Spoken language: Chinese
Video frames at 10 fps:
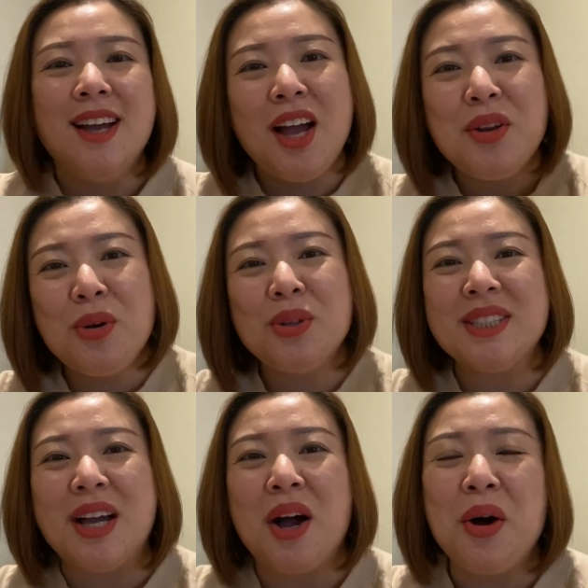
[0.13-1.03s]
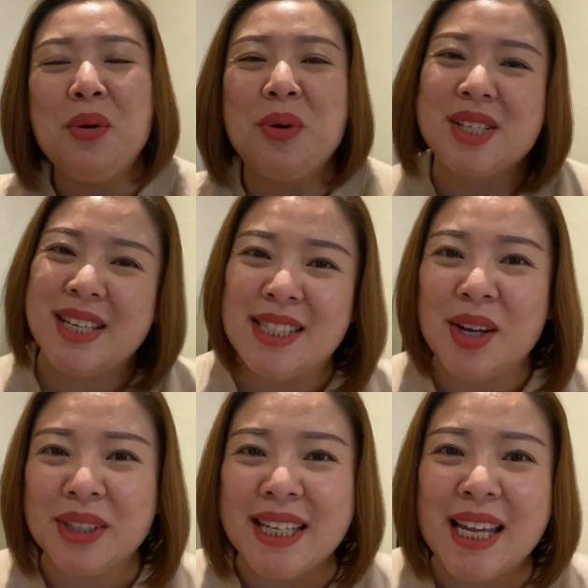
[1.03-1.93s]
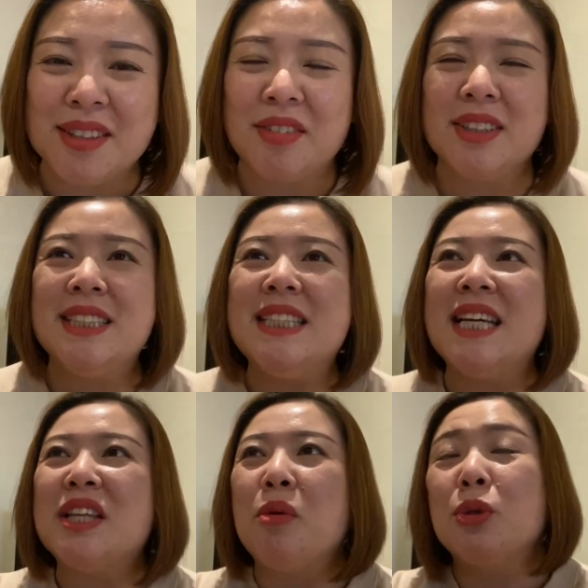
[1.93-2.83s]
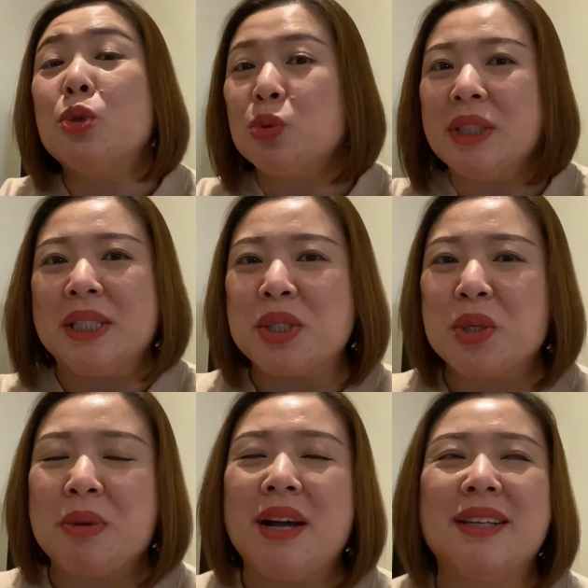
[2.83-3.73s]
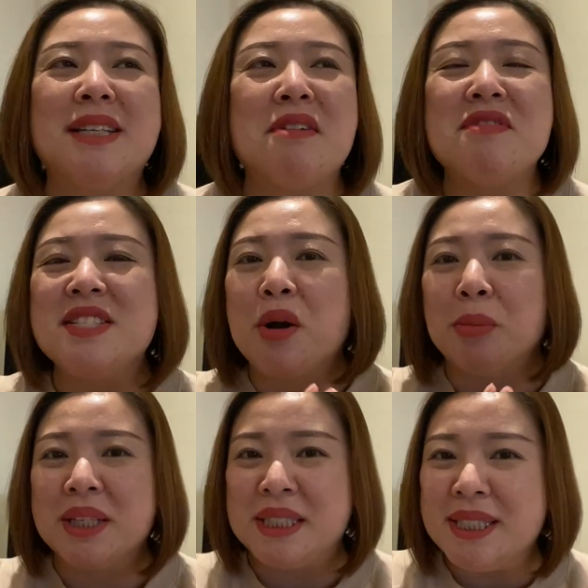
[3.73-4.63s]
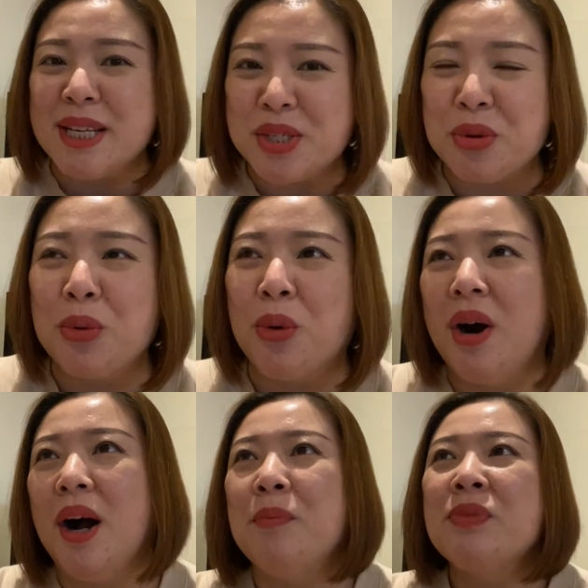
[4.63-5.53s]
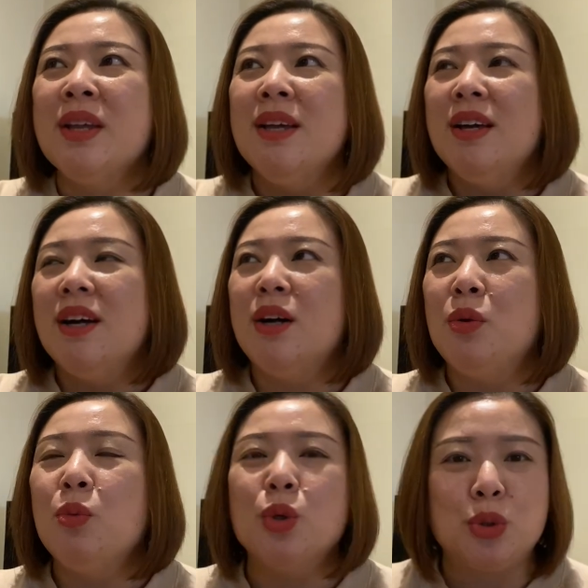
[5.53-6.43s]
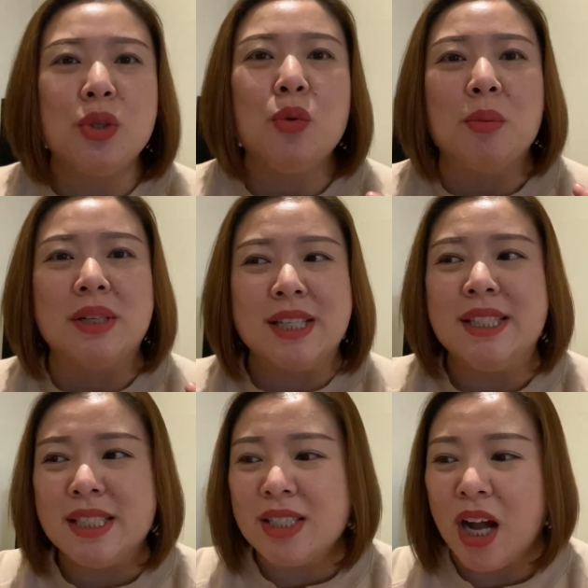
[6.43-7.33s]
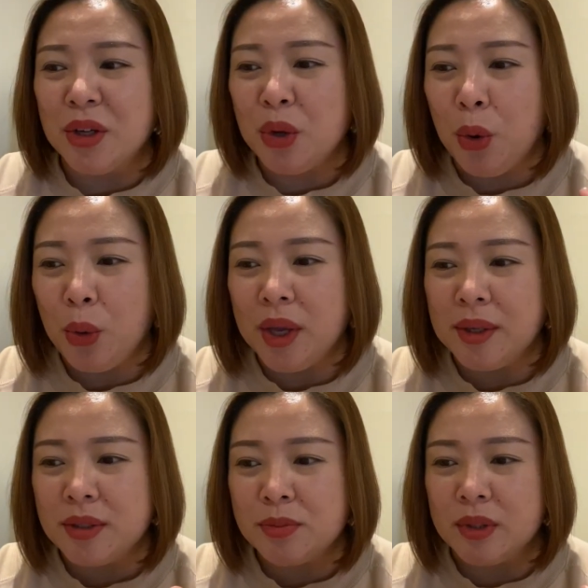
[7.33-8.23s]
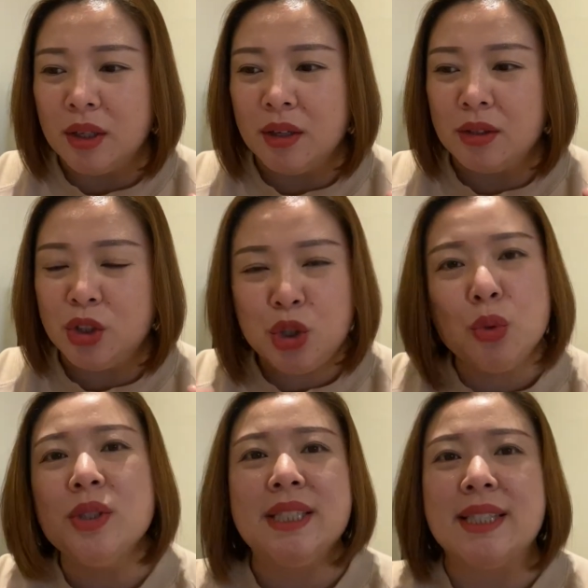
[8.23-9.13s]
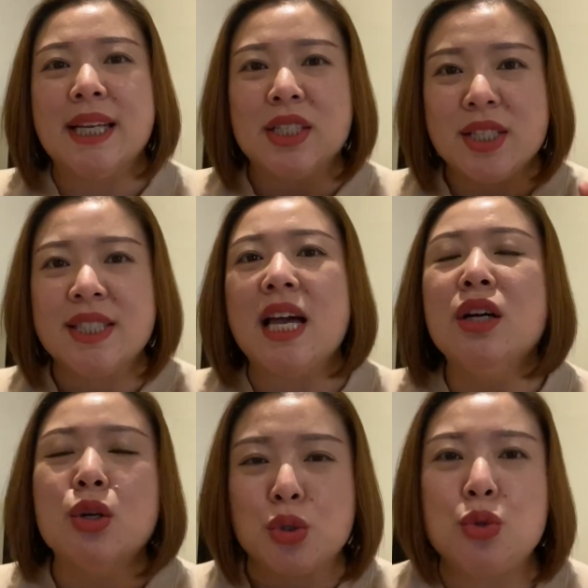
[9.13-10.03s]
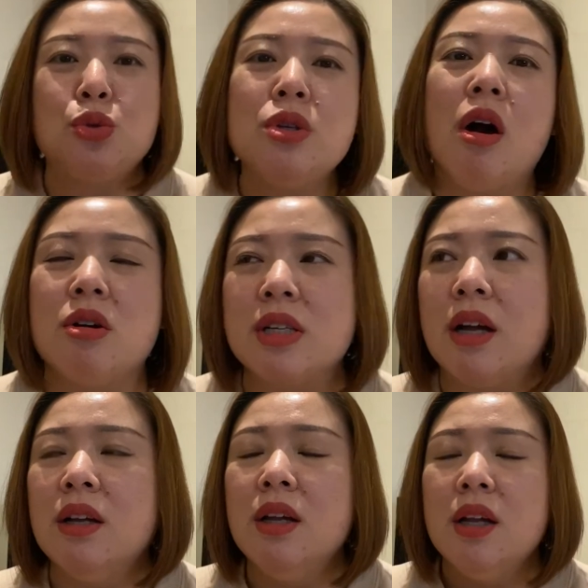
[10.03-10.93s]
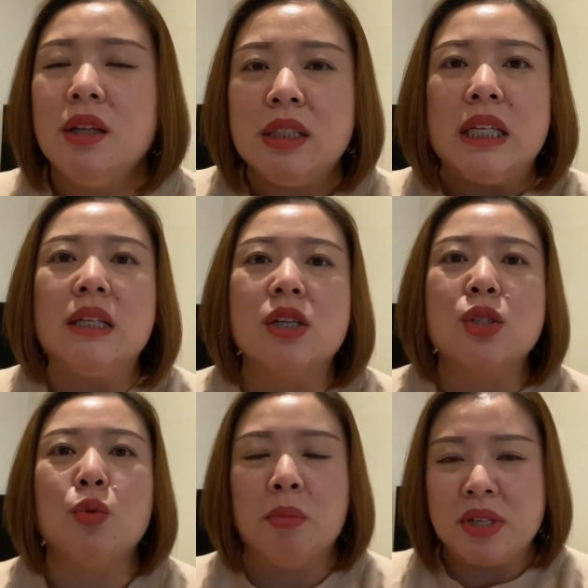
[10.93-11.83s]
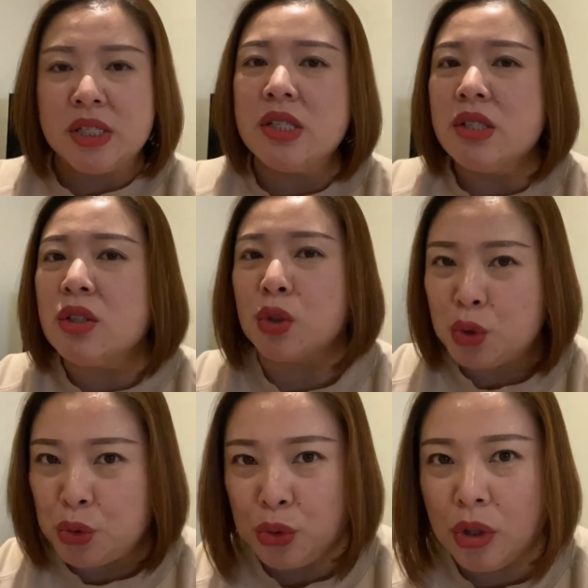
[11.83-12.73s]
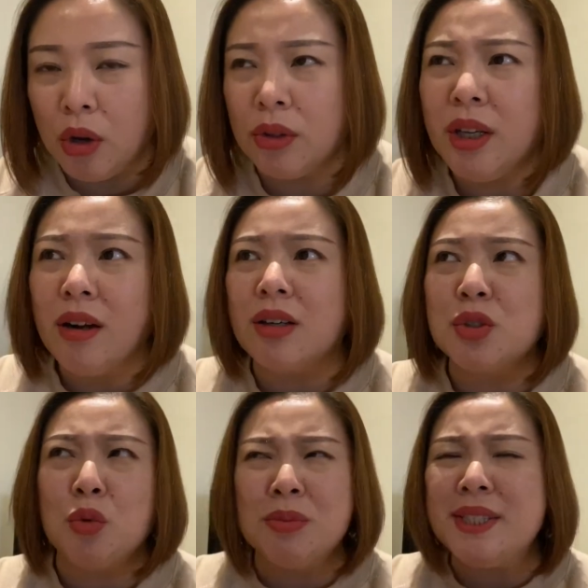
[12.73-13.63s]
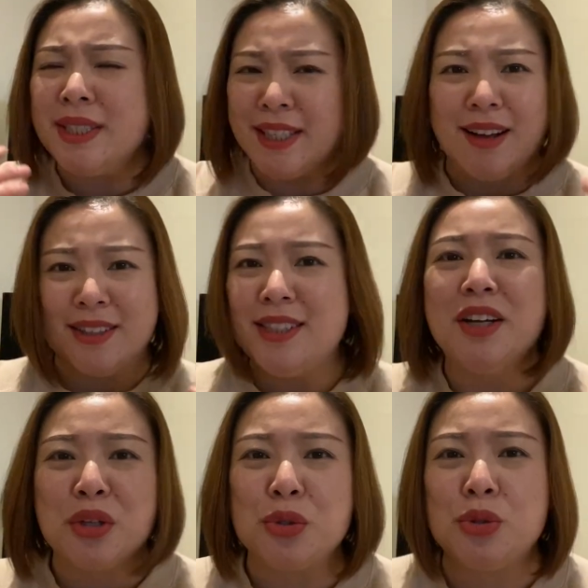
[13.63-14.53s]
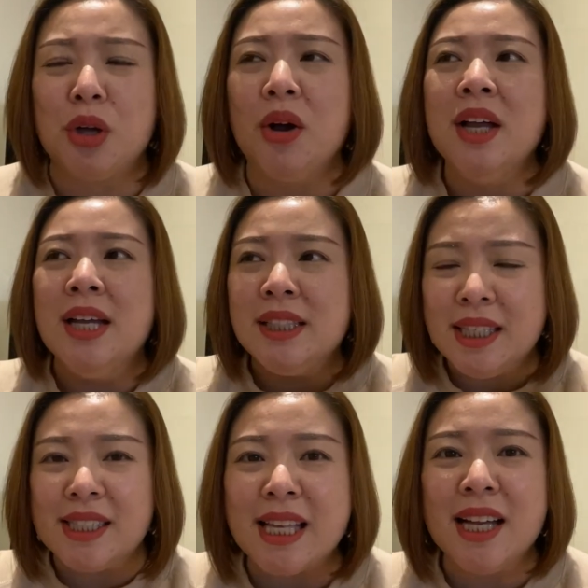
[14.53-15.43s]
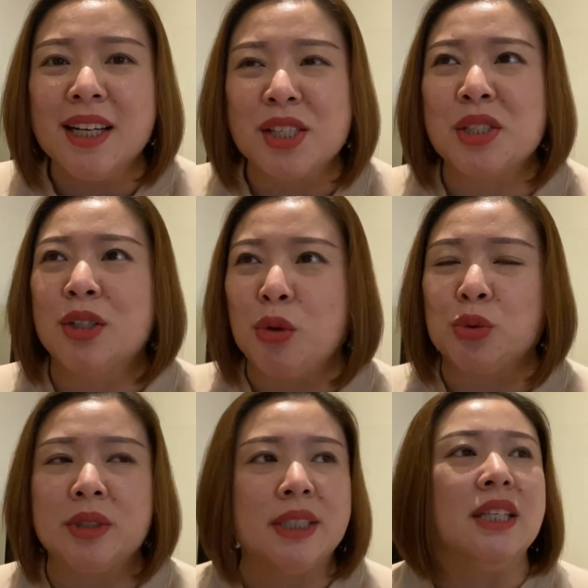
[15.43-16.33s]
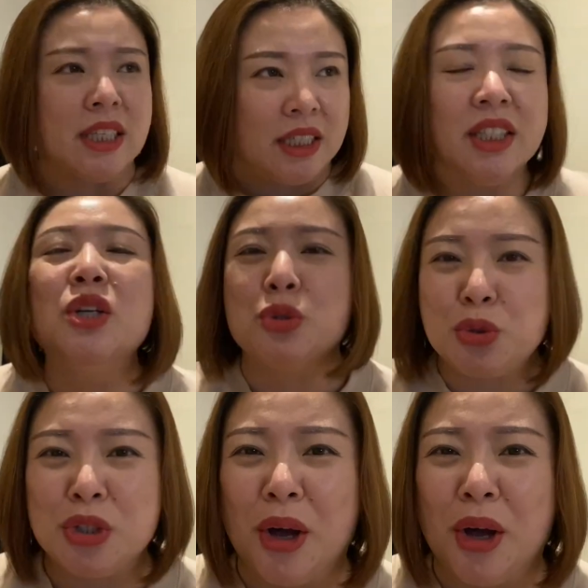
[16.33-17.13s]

Hello，大家好，我是来自澳大利亚影王。今天呢，我们的主题是什么？依然分享我们的极简生活啊。呃，我觉得我们人经常呢会呃纠结在这三个需要上。第一个是我们真正的需要，第二个是我们想象的需要，第三个是告诉自己你一定需要。